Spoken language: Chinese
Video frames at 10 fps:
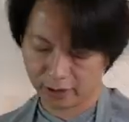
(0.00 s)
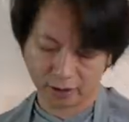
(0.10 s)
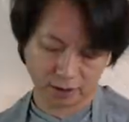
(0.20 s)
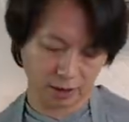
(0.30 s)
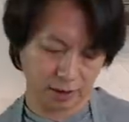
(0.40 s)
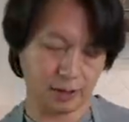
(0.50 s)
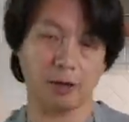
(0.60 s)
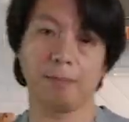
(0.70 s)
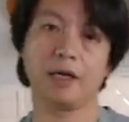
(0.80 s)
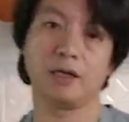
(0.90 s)
到这个
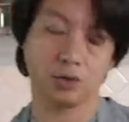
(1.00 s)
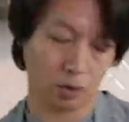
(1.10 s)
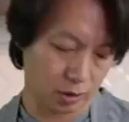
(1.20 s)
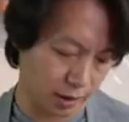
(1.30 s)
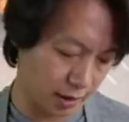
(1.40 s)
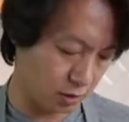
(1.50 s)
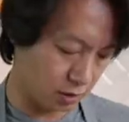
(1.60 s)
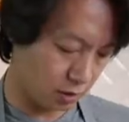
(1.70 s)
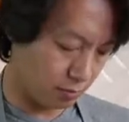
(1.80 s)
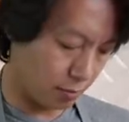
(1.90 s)
搅拌的状态，
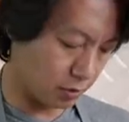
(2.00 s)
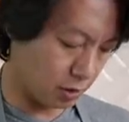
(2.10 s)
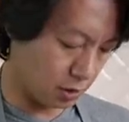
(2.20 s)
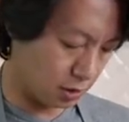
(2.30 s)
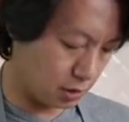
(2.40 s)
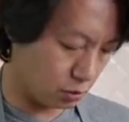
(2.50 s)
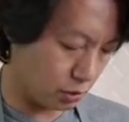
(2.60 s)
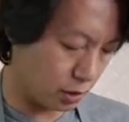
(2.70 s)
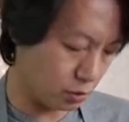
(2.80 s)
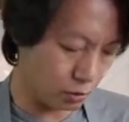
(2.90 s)
保持4
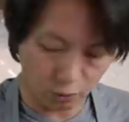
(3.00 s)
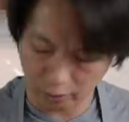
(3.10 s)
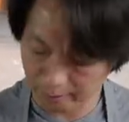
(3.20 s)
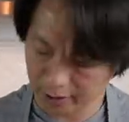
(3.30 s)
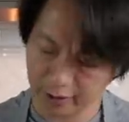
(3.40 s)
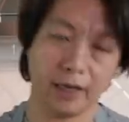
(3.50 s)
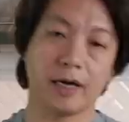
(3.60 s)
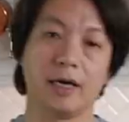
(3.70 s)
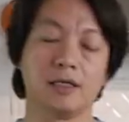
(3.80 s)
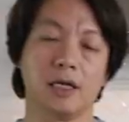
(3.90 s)
段速混拌，大
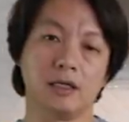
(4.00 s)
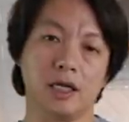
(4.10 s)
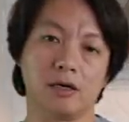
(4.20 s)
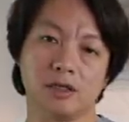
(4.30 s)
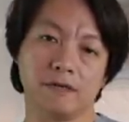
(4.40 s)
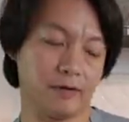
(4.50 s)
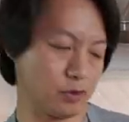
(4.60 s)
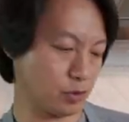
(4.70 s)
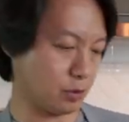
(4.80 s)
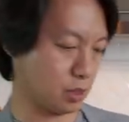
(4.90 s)
概3到4
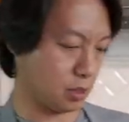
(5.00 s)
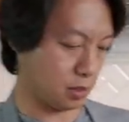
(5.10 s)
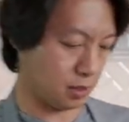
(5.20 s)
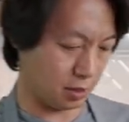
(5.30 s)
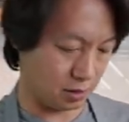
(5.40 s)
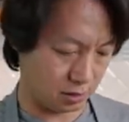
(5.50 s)
分钟的时间。